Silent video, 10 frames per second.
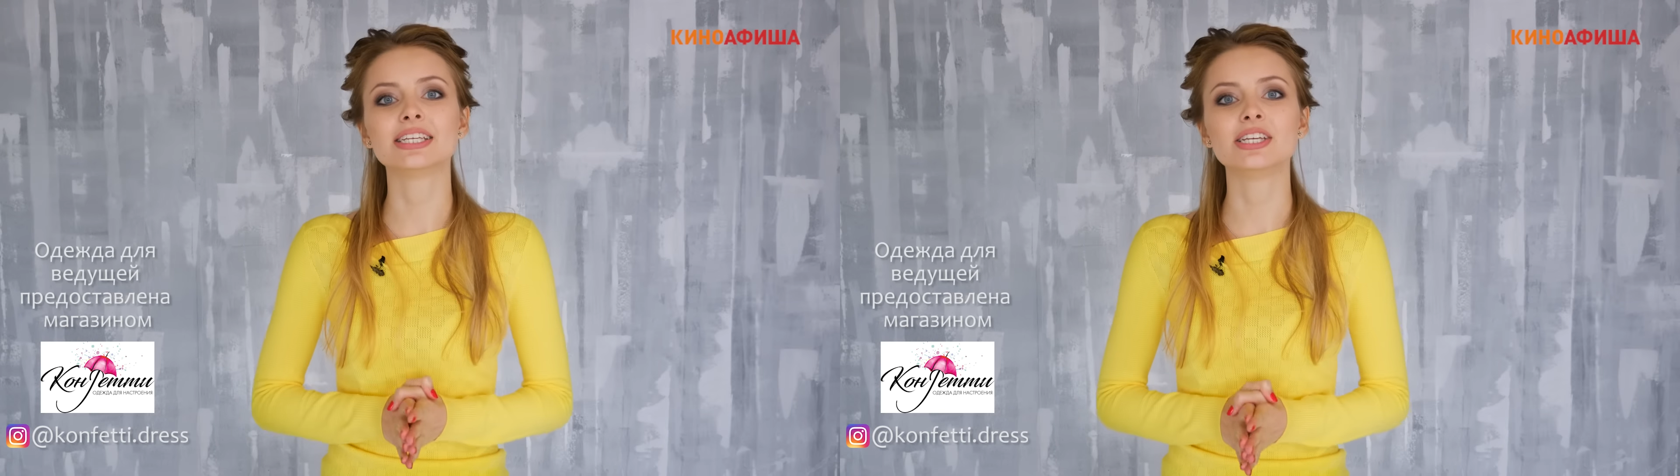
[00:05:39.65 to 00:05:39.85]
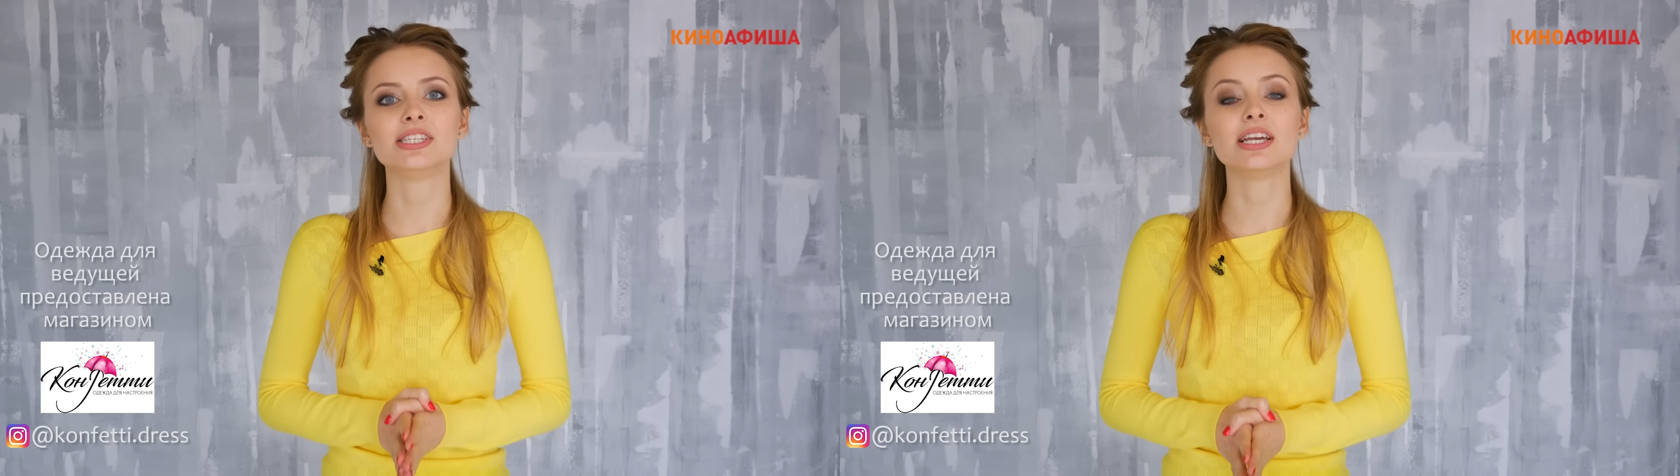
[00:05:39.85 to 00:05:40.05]

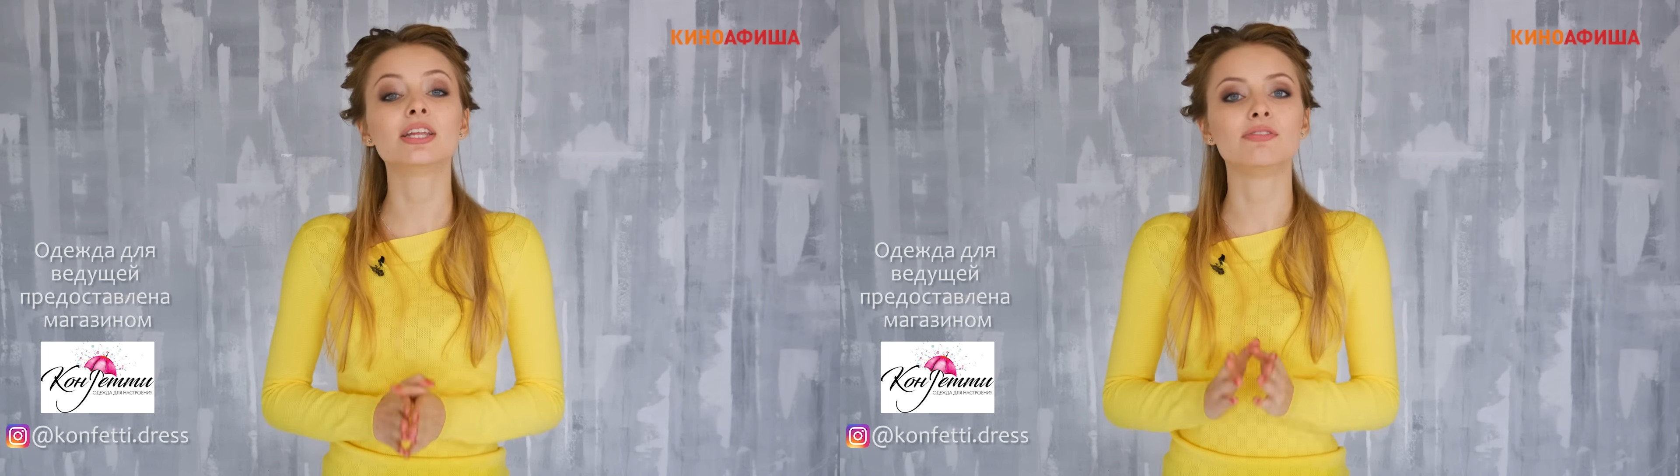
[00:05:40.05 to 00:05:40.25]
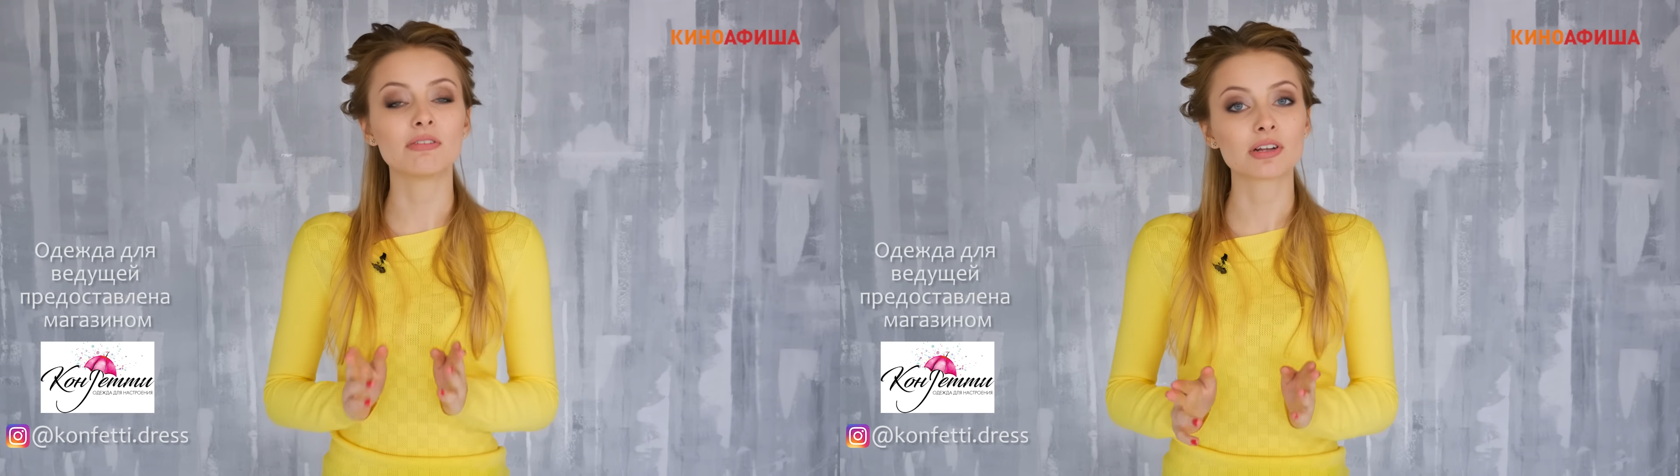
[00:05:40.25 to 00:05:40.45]
неделе
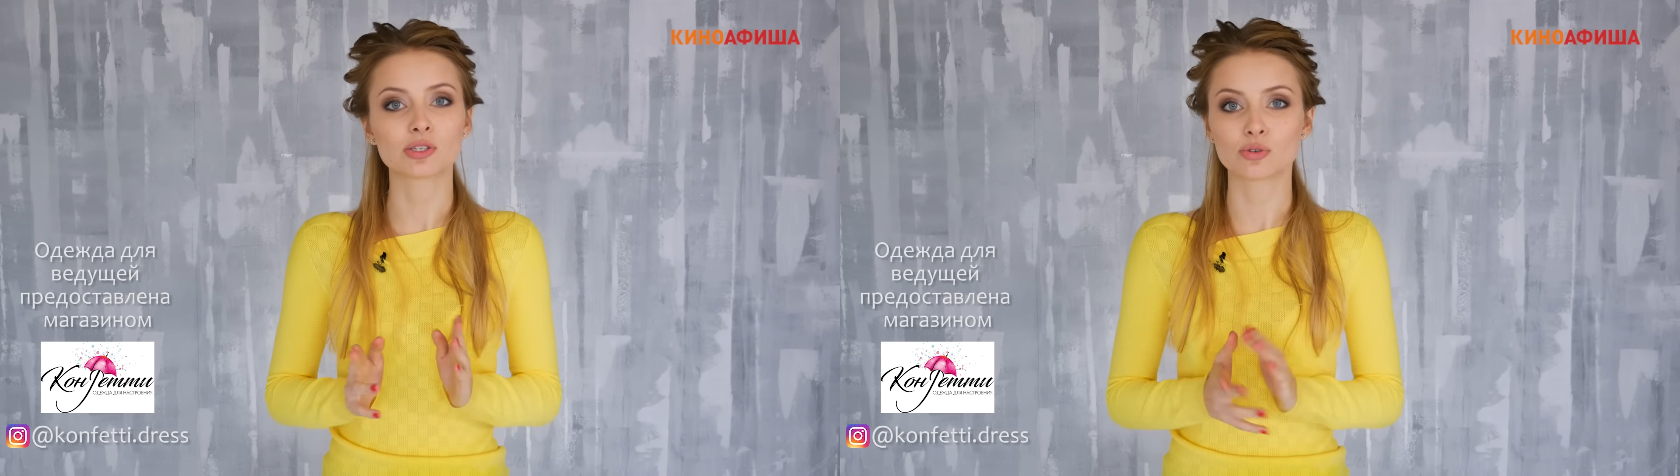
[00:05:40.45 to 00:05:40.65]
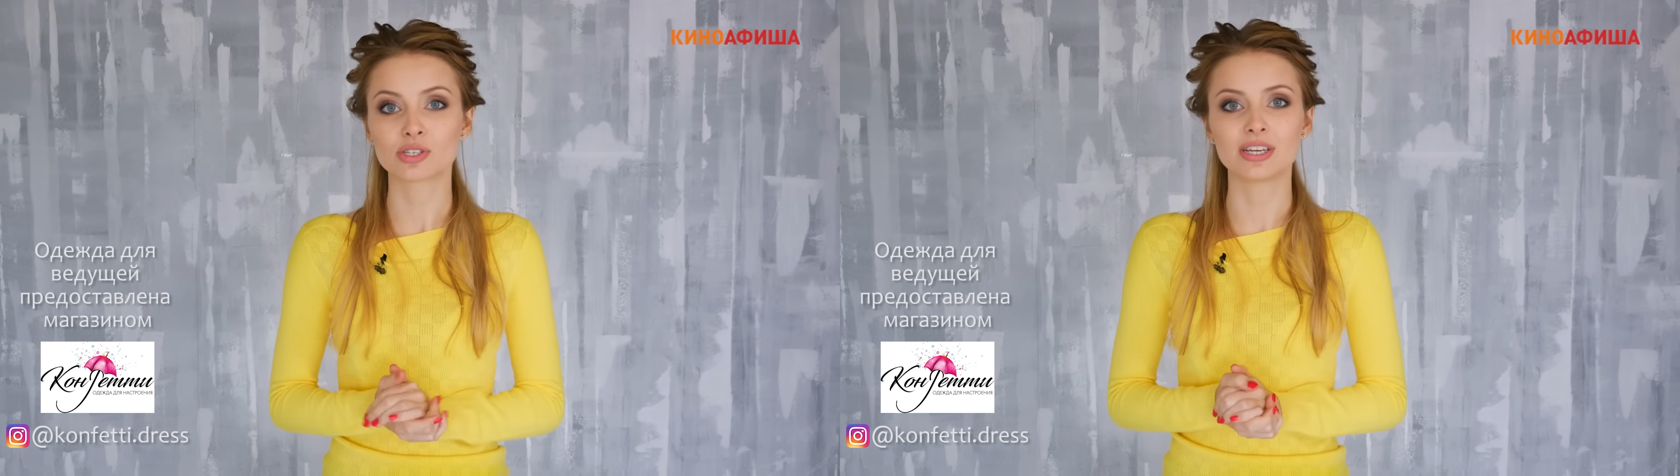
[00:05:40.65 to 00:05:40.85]
две
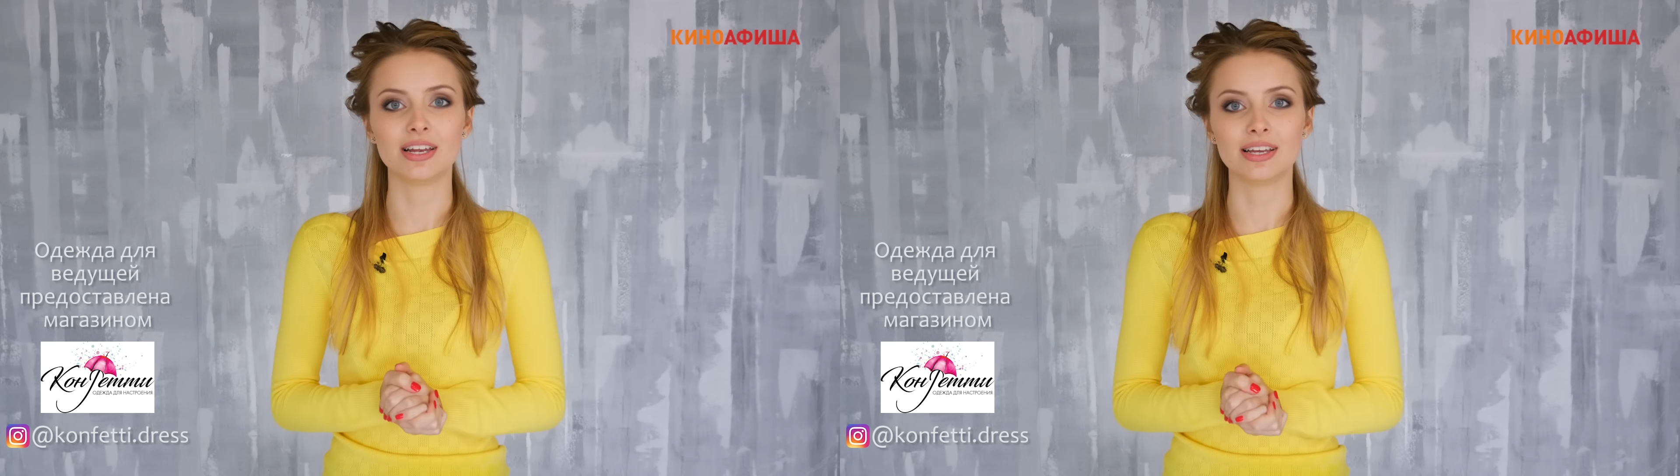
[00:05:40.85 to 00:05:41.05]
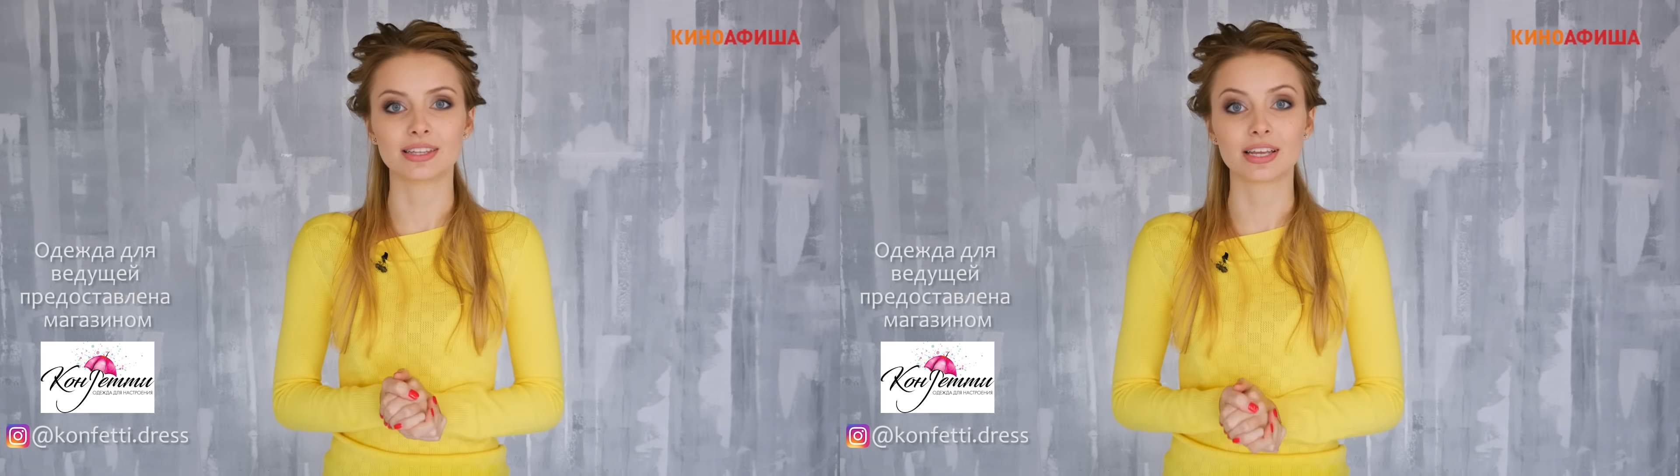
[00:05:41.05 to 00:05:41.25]
французские
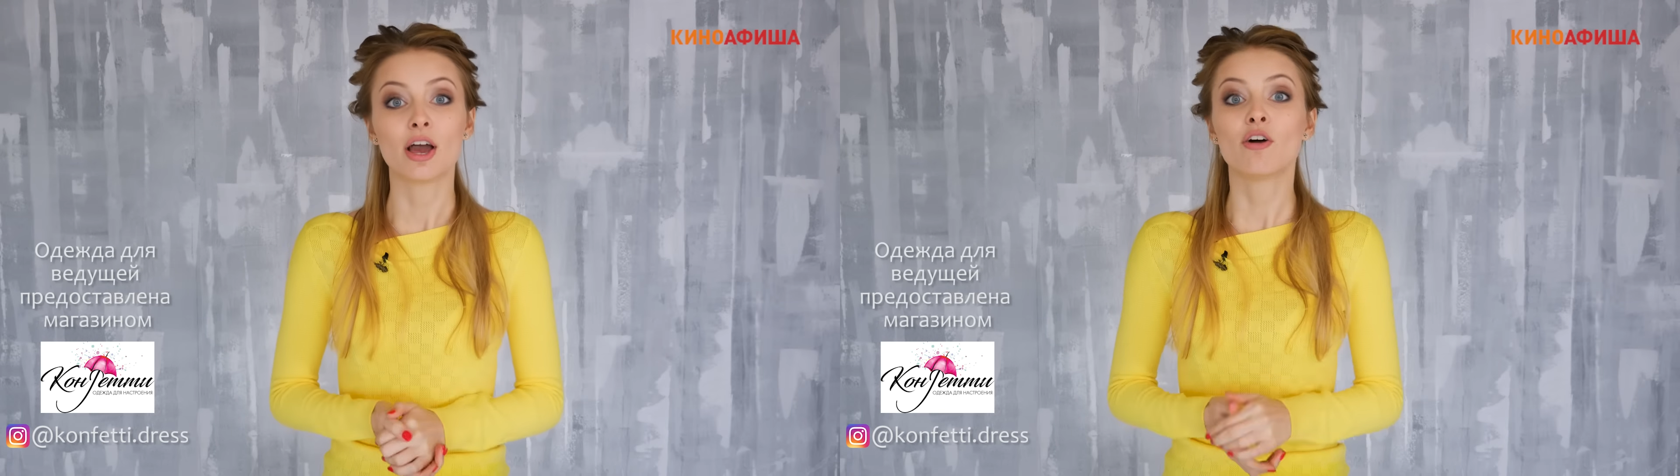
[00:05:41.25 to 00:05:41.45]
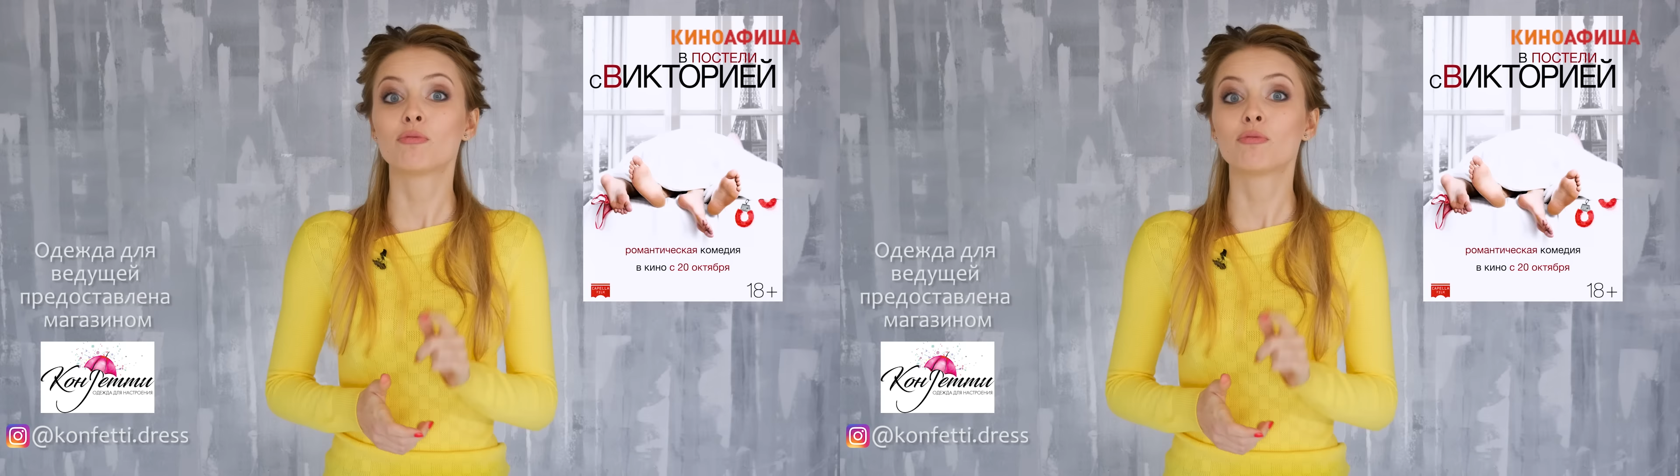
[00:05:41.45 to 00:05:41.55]
ленты